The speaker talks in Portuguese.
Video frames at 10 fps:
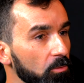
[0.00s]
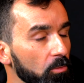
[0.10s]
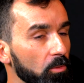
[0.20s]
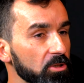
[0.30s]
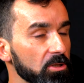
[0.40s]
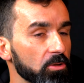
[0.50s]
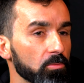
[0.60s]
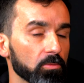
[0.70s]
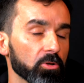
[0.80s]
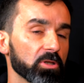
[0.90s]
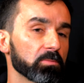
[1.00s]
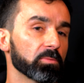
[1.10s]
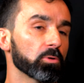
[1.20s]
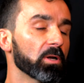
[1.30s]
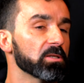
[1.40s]
Ou seja, nós estamos
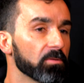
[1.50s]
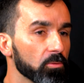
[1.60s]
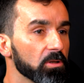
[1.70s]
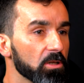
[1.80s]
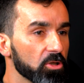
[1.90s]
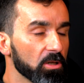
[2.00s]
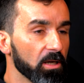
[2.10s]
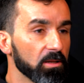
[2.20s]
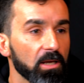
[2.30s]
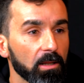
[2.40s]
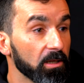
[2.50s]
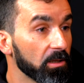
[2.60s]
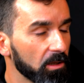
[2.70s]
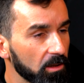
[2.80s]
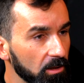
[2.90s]
habituados a ver um dia gigante e alguém
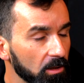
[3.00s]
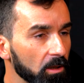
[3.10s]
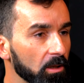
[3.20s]
cair